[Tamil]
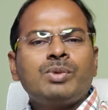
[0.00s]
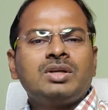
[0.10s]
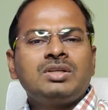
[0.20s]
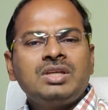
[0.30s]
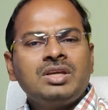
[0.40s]

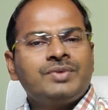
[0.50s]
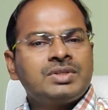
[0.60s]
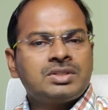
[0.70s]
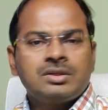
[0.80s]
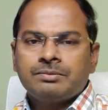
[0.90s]
முக்கியமான
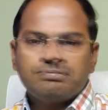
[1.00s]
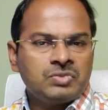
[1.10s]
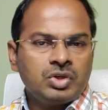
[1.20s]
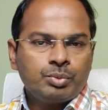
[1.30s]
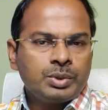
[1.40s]
ஈவெண்ட்ஸ்னு
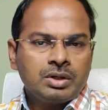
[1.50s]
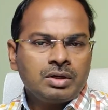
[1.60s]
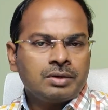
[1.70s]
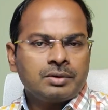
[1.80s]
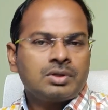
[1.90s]

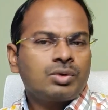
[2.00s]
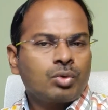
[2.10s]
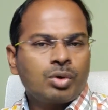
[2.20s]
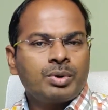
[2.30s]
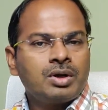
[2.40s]
எதுவுமே இல்லை
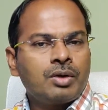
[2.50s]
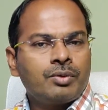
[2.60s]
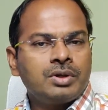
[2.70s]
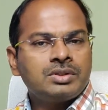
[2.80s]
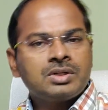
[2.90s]
அதாவது
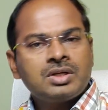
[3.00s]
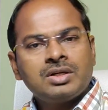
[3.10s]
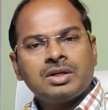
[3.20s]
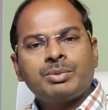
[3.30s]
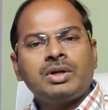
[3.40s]
குளோபல் லெவல்லையும்
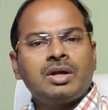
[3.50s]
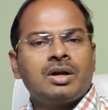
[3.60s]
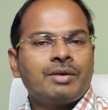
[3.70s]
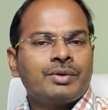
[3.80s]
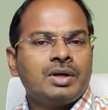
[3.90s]
சரி நம்ம
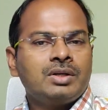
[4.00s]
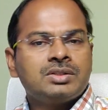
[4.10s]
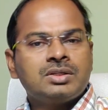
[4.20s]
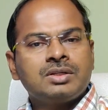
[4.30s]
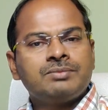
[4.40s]
இந்தியா
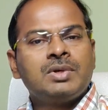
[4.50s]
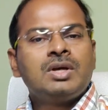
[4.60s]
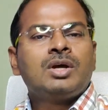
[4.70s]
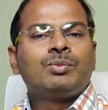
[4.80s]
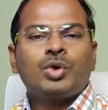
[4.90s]
லெவல்லையும் சரி
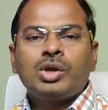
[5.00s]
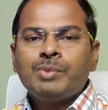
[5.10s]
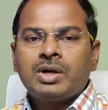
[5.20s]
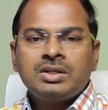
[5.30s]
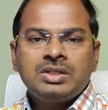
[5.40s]

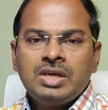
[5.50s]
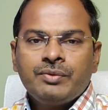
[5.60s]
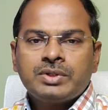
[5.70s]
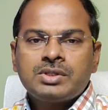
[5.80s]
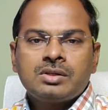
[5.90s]
முக்கியமான
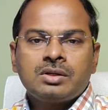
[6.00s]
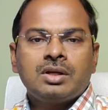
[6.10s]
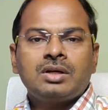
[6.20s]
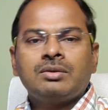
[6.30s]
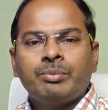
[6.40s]
ஈவெண்ட்ஸ்
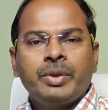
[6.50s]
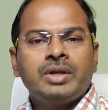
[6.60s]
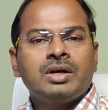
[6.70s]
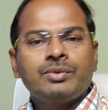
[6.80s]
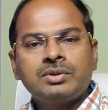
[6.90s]
எதுவும் இல்லை
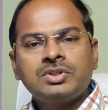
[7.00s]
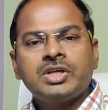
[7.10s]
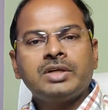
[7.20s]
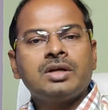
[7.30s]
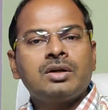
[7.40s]
மெயினாக
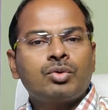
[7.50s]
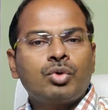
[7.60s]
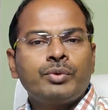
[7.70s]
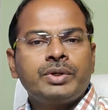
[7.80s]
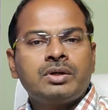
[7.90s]
வந்து
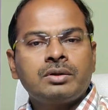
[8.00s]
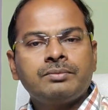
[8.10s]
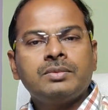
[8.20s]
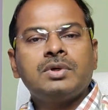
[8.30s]
சைனாவில் கோவிட்